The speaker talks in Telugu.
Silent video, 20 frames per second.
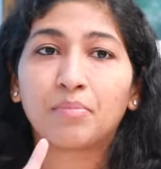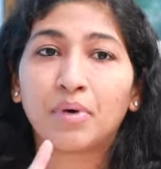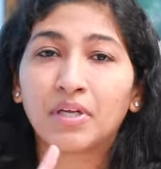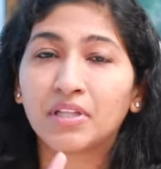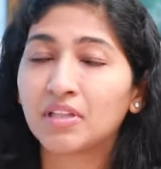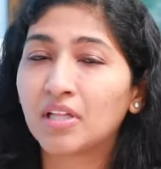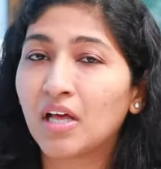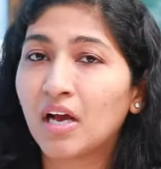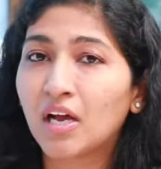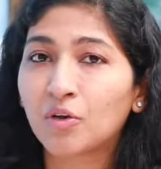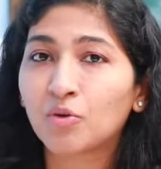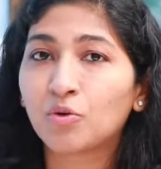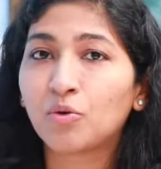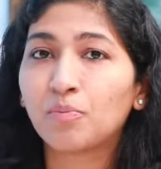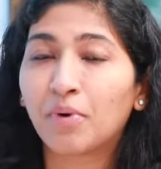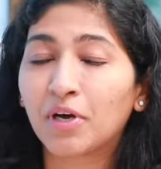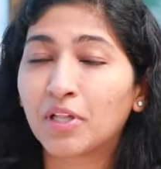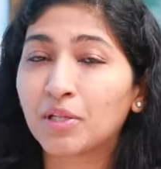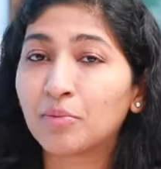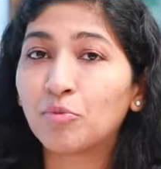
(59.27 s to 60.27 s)
పద్నాలుగు
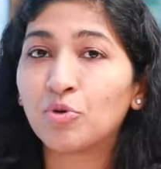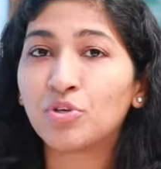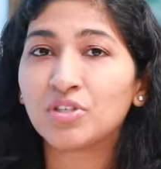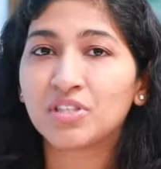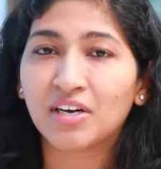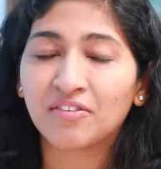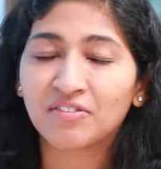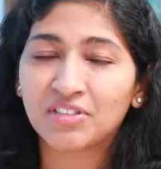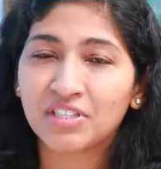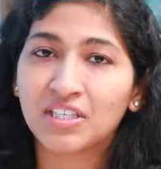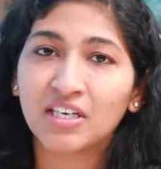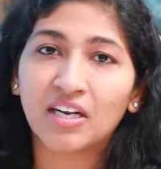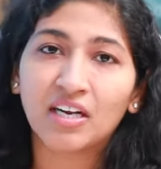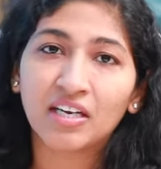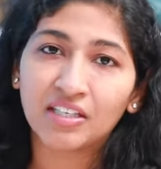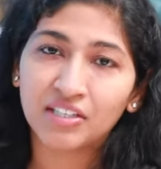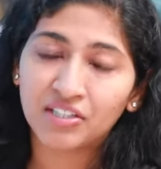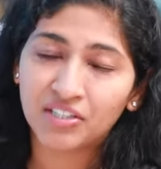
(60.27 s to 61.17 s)
పదమూడు సంవత్సరాల